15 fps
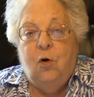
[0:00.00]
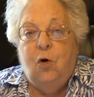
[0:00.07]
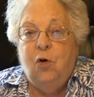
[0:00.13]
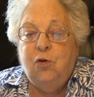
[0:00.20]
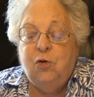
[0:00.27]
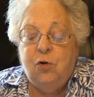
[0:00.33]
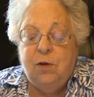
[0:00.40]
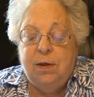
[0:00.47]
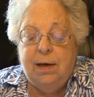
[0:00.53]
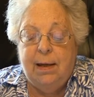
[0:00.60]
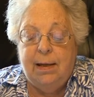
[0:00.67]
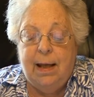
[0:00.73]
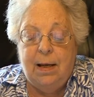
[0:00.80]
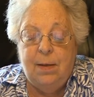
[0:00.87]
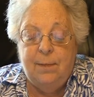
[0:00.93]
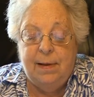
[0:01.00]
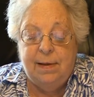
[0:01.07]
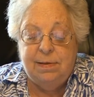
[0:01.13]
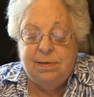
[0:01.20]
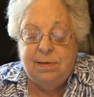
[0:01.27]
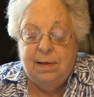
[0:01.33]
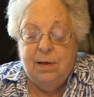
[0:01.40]
Otros dejan
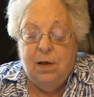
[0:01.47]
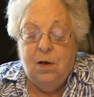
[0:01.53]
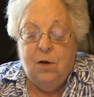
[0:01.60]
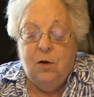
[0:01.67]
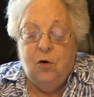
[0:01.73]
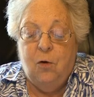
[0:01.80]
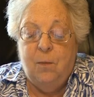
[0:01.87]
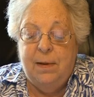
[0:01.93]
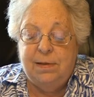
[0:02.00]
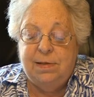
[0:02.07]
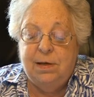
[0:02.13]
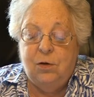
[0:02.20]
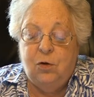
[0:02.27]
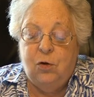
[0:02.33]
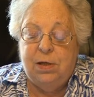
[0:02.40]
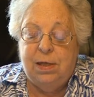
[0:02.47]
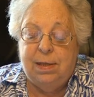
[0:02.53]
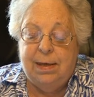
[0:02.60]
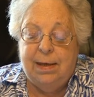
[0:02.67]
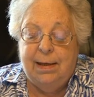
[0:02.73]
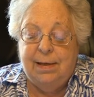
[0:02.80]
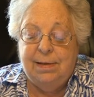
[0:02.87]
almas, comercian con
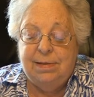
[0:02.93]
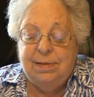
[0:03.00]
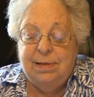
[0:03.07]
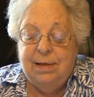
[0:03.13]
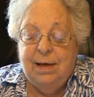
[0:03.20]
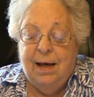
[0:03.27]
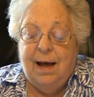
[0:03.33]
ideas,